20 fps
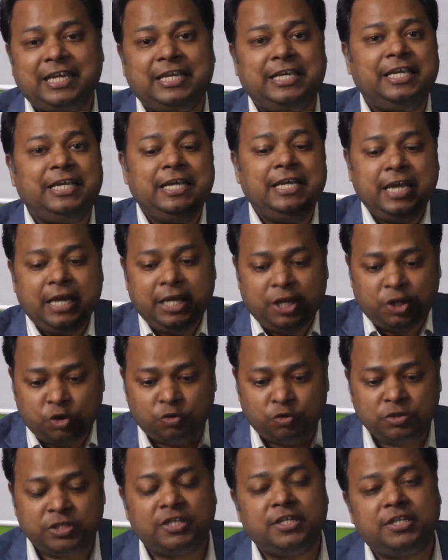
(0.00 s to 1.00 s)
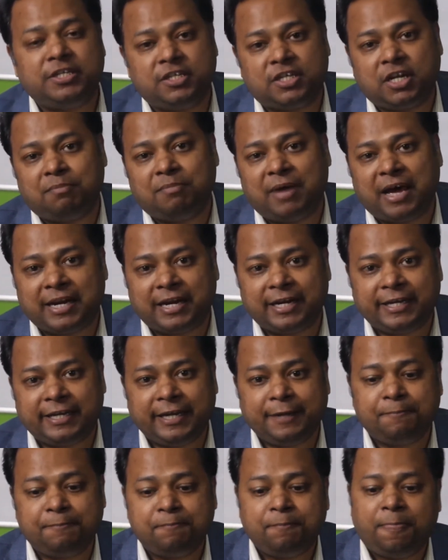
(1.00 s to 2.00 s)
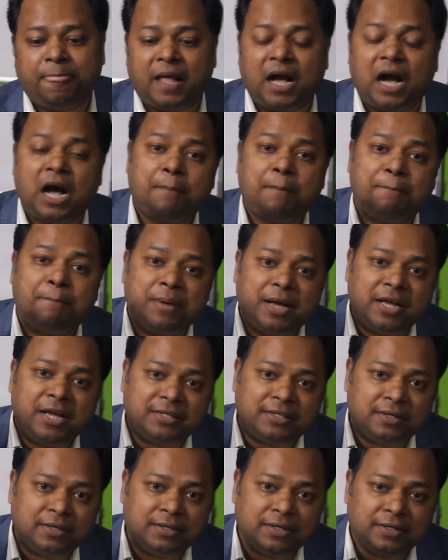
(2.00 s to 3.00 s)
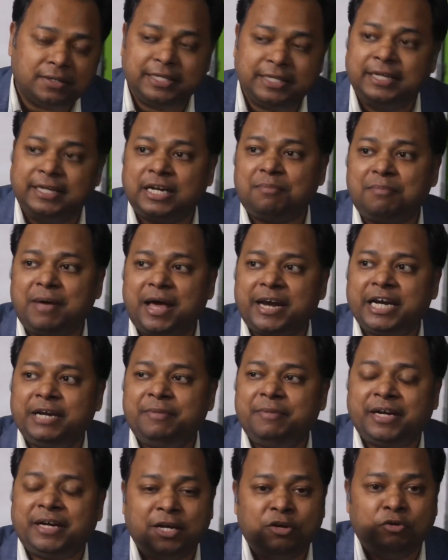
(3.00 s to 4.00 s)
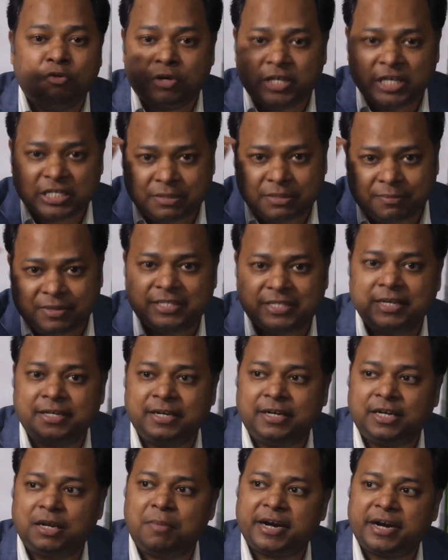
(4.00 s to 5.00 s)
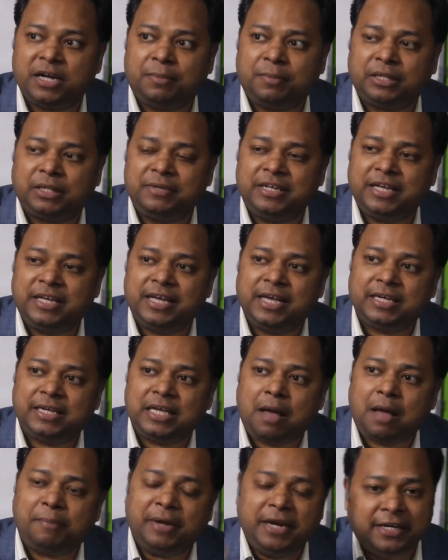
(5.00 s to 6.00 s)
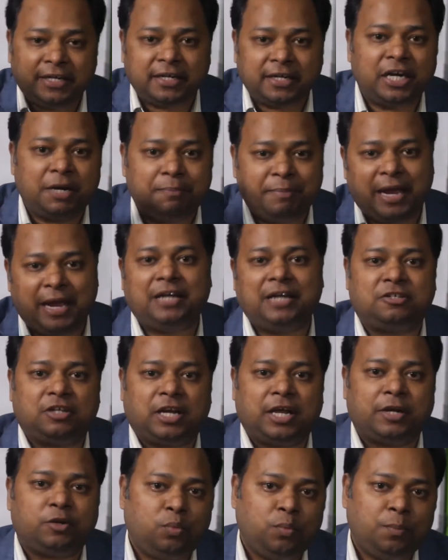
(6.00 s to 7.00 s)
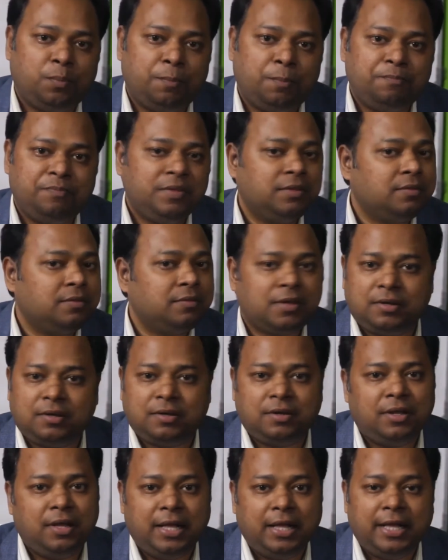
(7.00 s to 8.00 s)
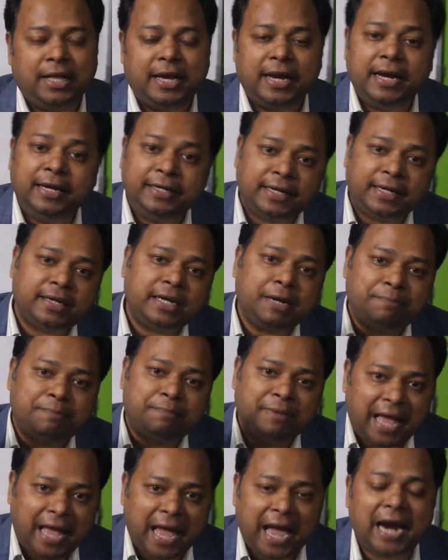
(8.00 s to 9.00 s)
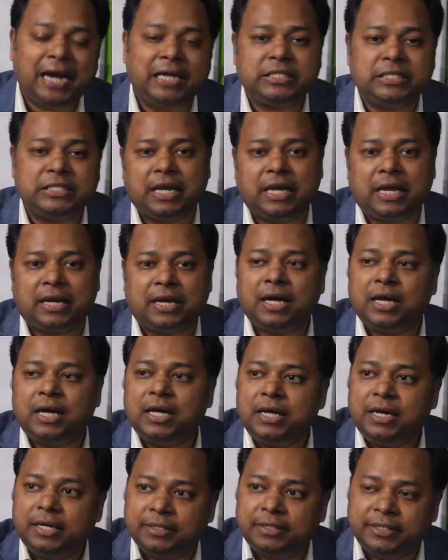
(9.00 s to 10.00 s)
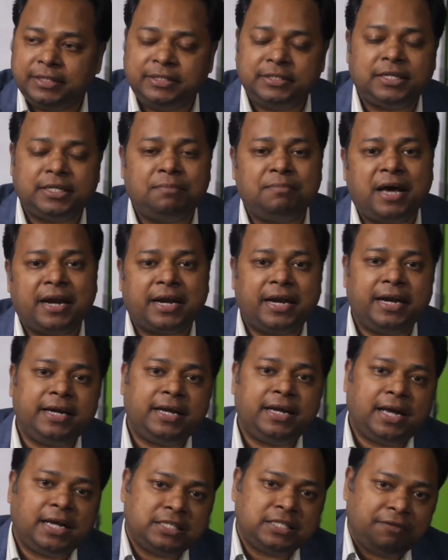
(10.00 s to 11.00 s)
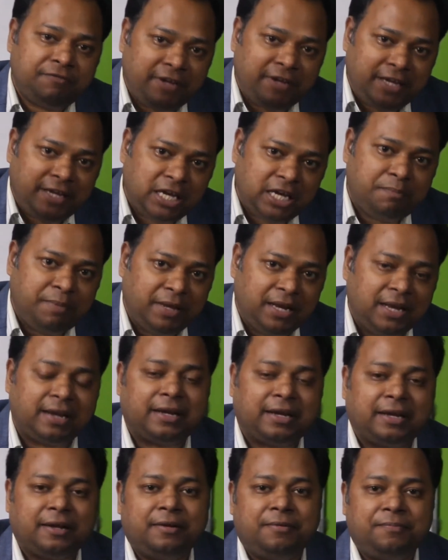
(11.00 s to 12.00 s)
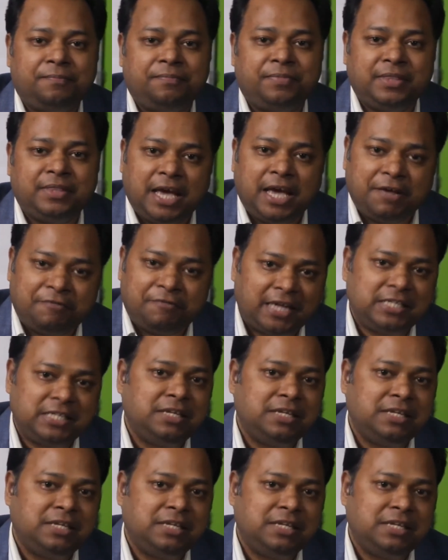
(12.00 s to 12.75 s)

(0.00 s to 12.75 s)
ही यूजिंग डिजिटल मार्केटिंग आप डिजिटल मार्केटिंग में कई लोग ये समझते हैं डिजिटल मार्केटिंग मतलब ये है कि आप इंटरनेट पे ऐड चला रहे हो इंटरनेट पे एड चलाना डिजिटल मार्केटिंग का सिर्फ एक पिलर है एडवर्टाइजिंग